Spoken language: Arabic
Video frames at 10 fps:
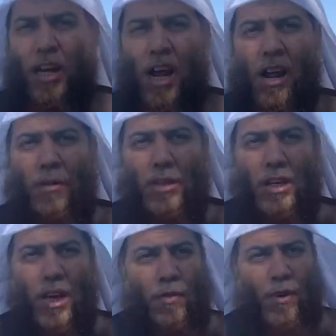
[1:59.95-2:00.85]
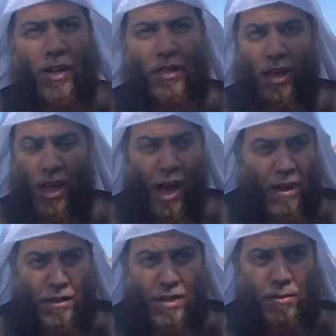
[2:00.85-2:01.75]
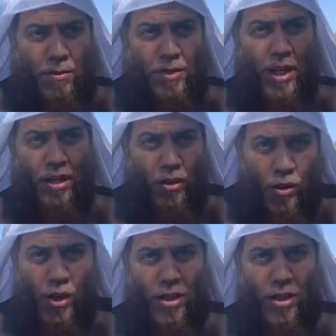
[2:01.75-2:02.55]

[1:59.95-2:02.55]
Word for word: على بطنك الفاتحة هذا سبب شرعي رقية